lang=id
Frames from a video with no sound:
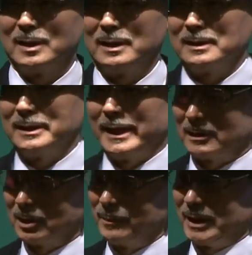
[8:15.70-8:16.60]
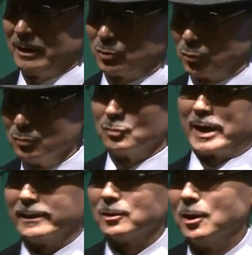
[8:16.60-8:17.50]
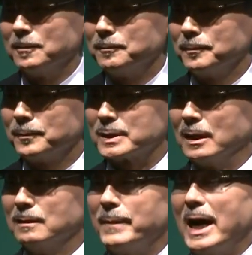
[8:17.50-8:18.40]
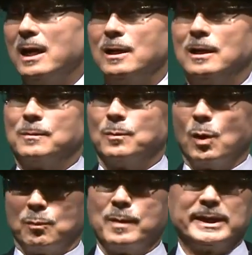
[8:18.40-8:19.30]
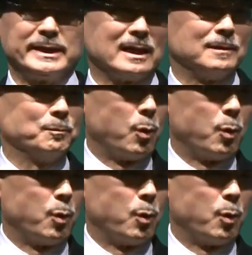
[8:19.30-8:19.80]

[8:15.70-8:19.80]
yang sedang terjadi sekarang ini? Kita digambarkan sebagai